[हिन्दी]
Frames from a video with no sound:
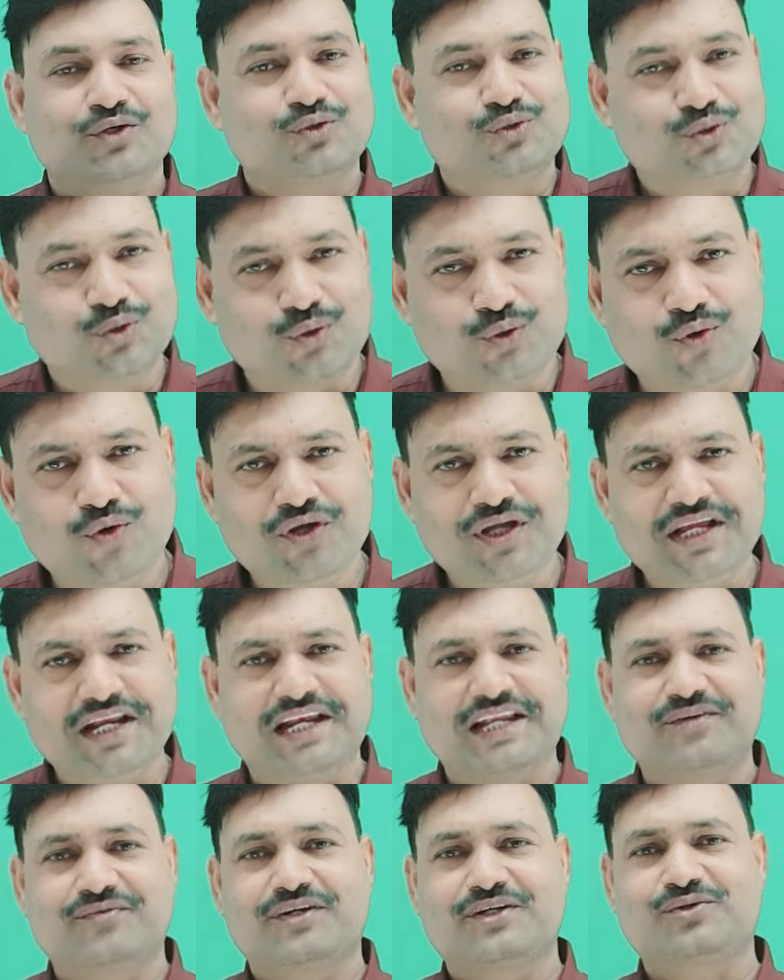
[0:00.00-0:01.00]
दोनों ही
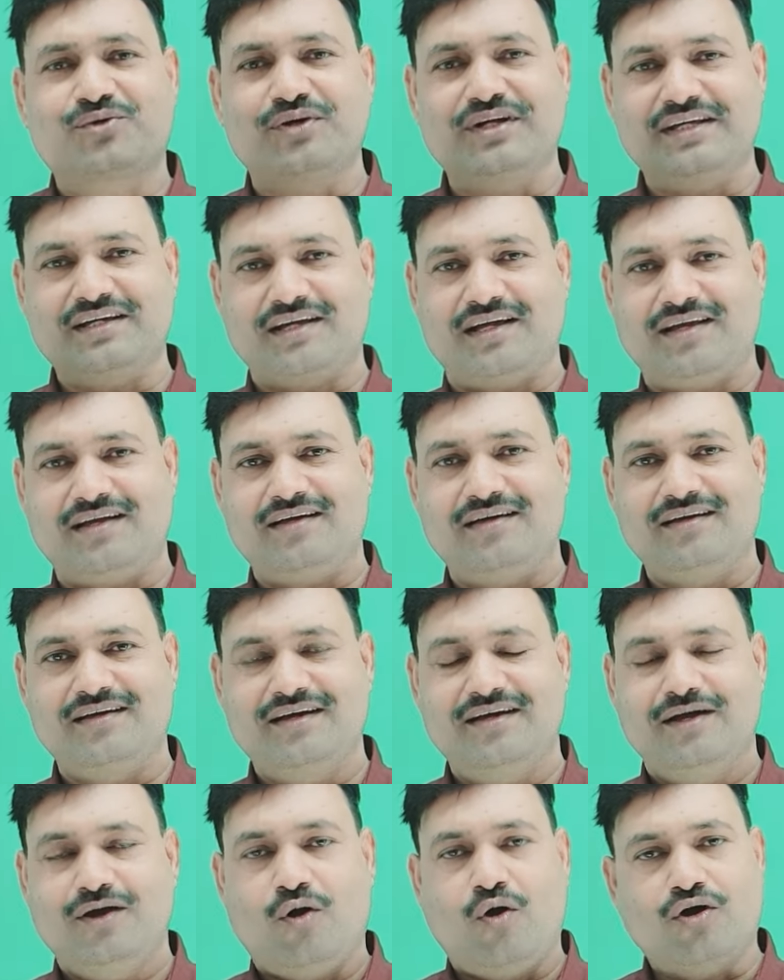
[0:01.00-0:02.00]
लीवर टॉनिक है
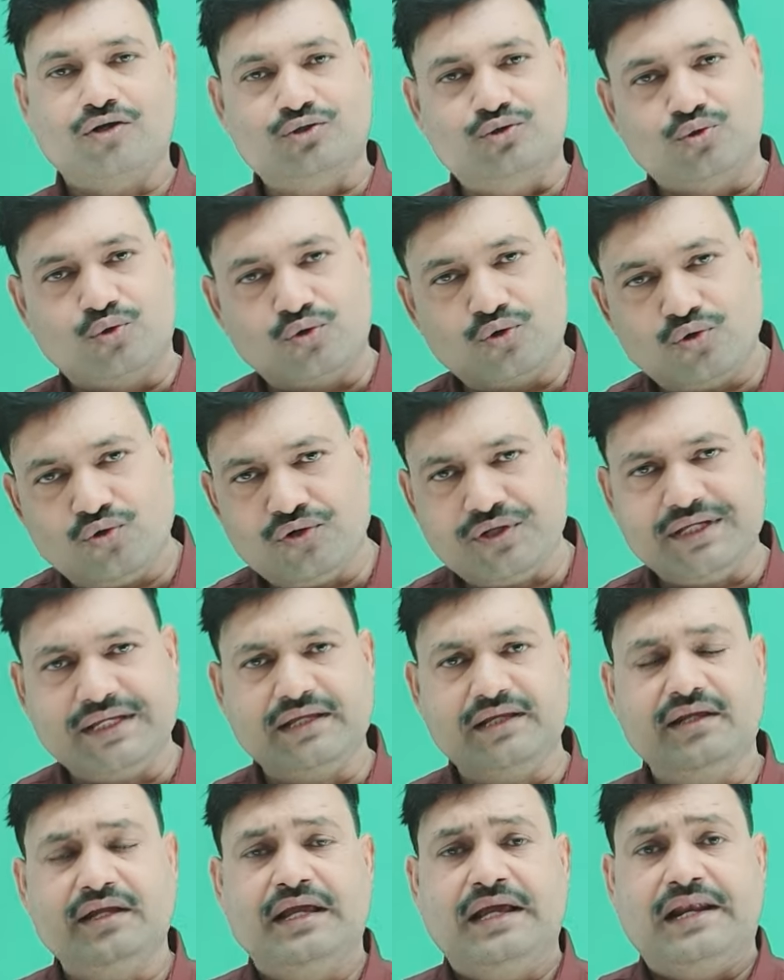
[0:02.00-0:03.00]
और दोनों
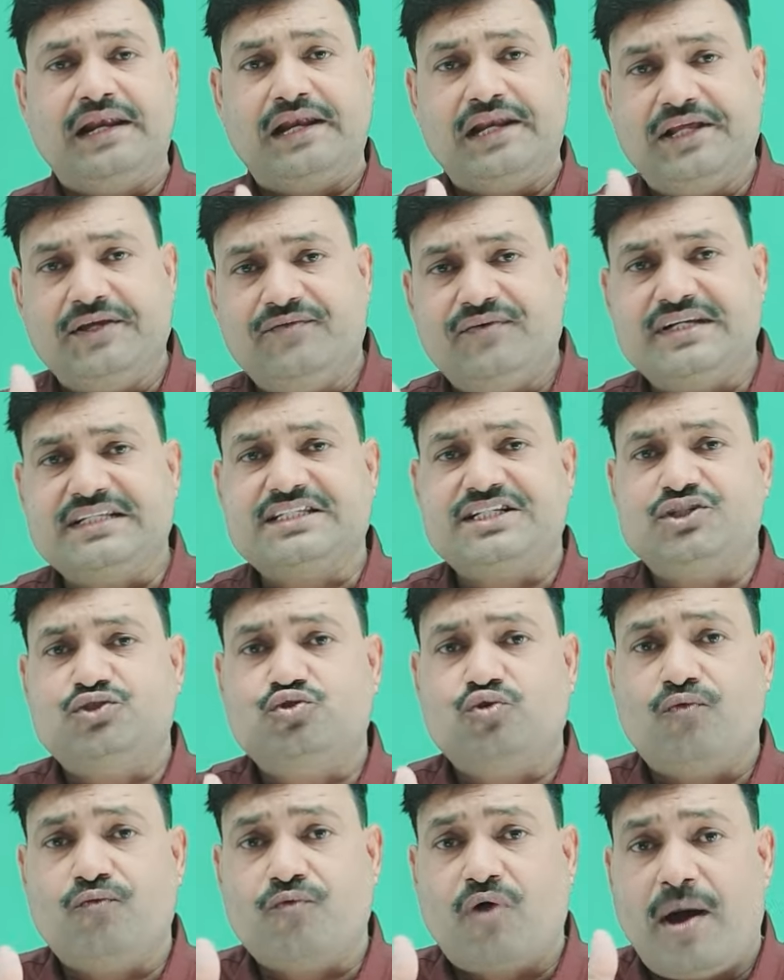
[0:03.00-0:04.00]
ही लीवर से
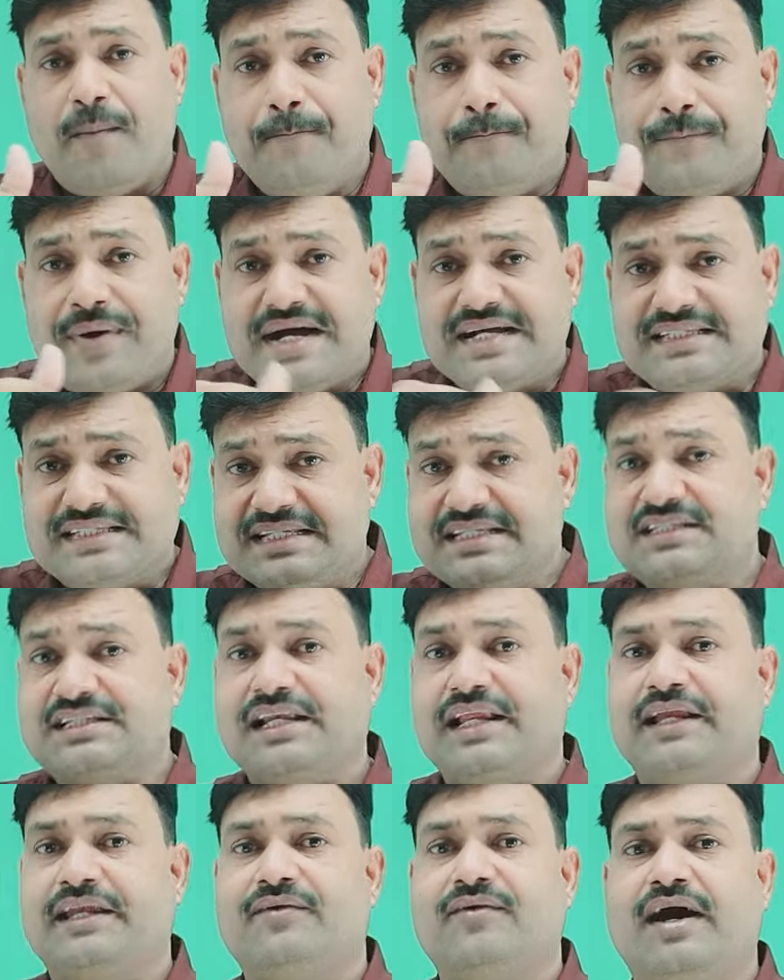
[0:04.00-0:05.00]
जो हम फंक्शंस
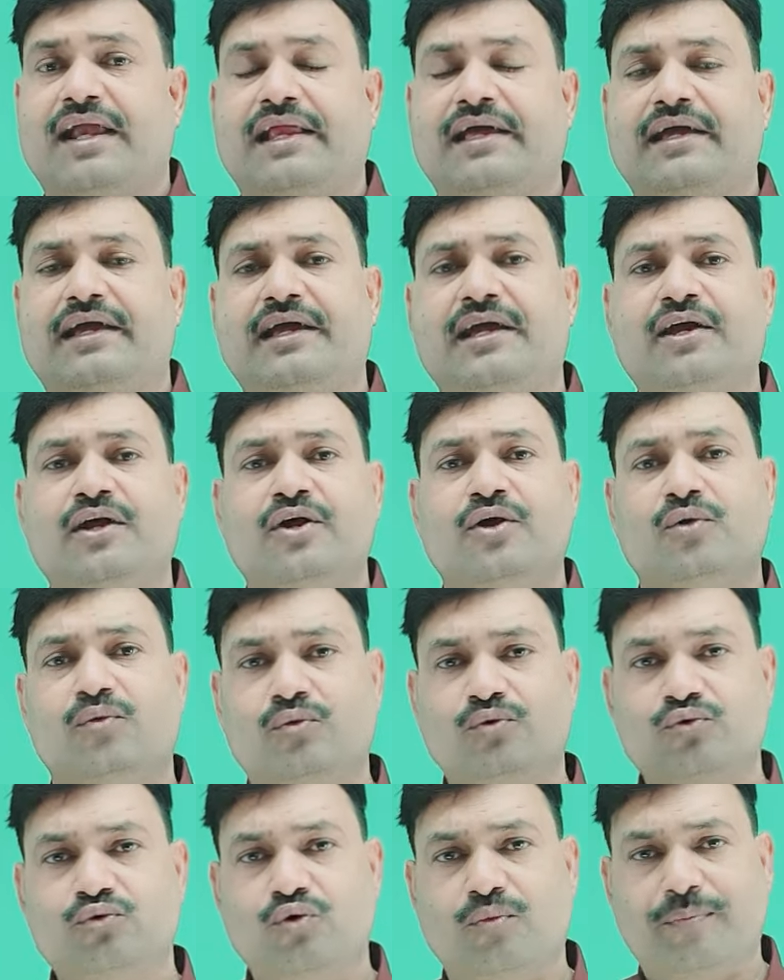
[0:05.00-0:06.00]
लेने वाले हैं
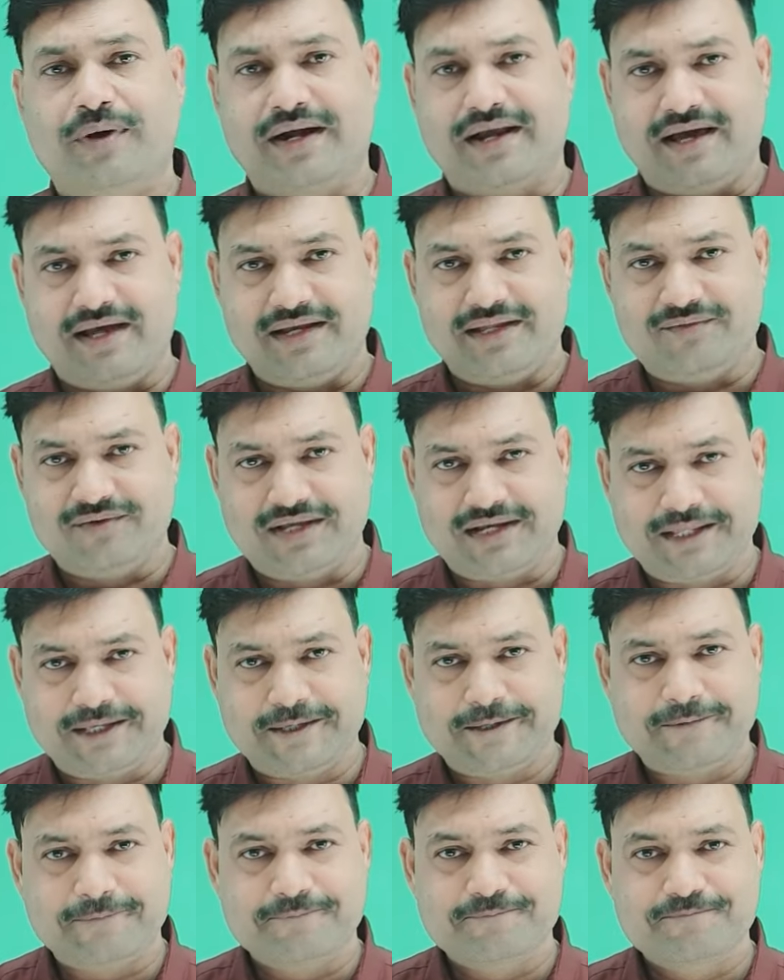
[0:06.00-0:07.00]
उनको बढ़ाने वाले
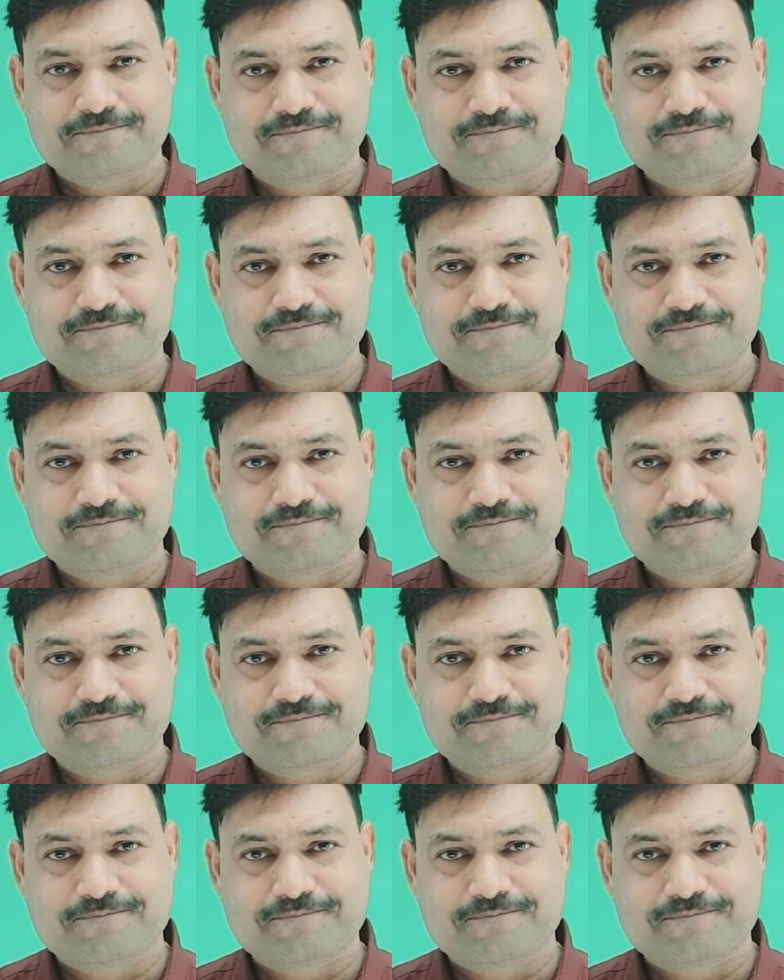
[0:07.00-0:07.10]
हैं